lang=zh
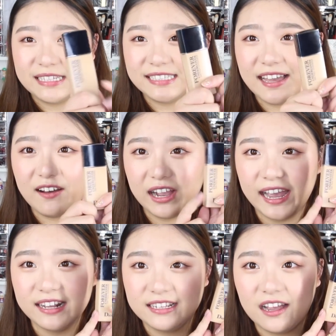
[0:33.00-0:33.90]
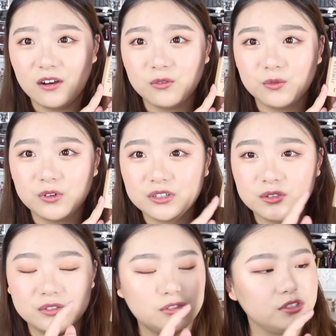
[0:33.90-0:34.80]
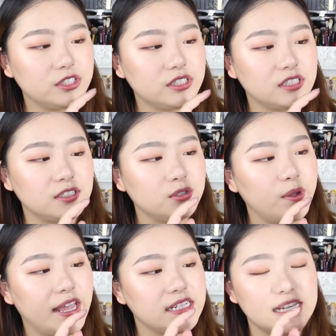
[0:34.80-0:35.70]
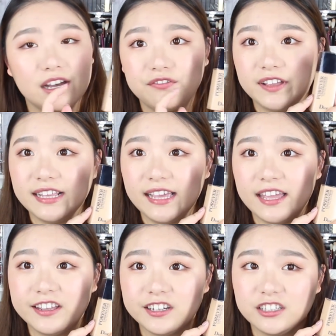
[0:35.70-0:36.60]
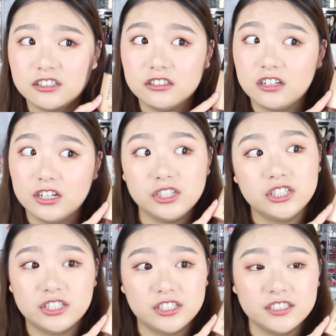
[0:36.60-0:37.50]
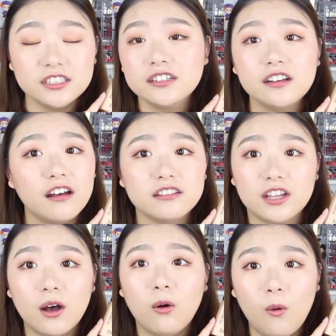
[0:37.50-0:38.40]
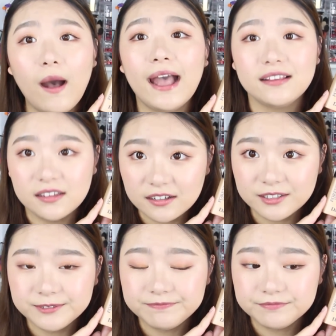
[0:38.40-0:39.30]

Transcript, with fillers: 你想要看到我就是对这个粉底液的一个实测的话呢，